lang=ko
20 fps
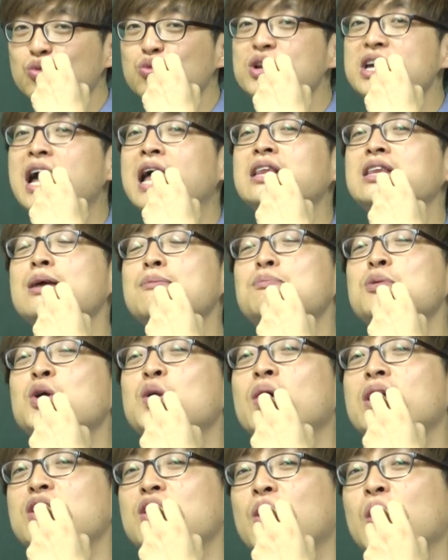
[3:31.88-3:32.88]
우리한테
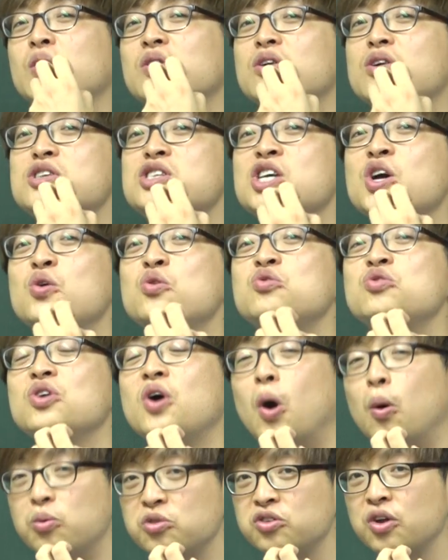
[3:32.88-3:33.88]
필요한 영양소를 채울
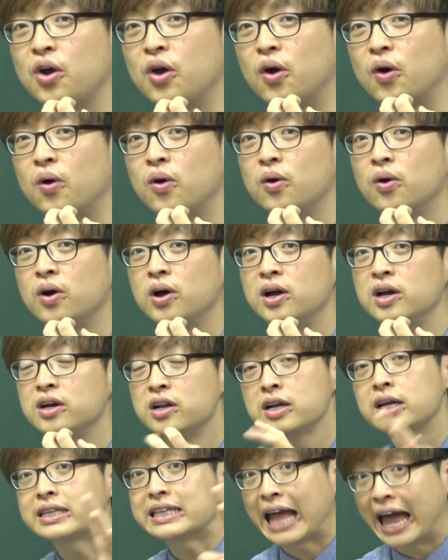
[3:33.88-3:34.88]
수가 없어요.
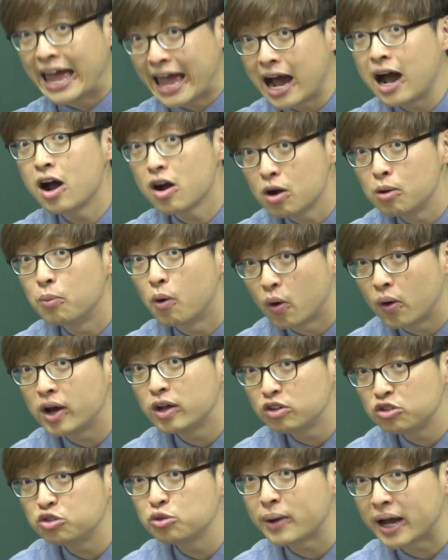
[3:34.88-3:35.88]
그러니까 다양한 걸 먹어야
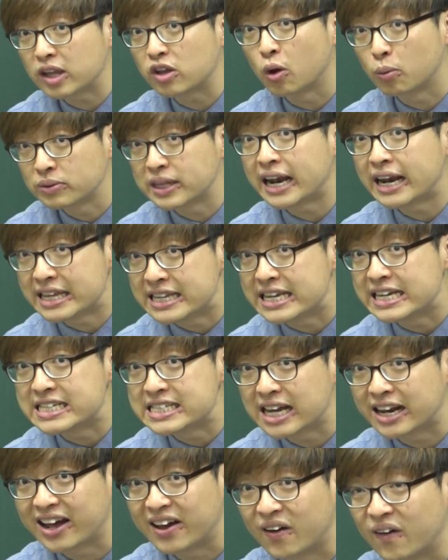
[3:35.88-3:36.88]
할 수밖에 없다는
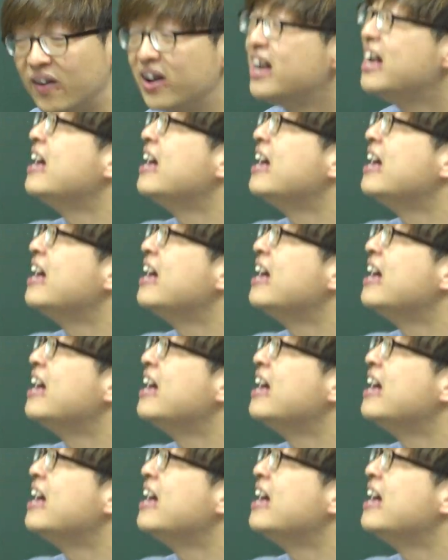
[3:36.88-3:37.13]
얘기잖아요.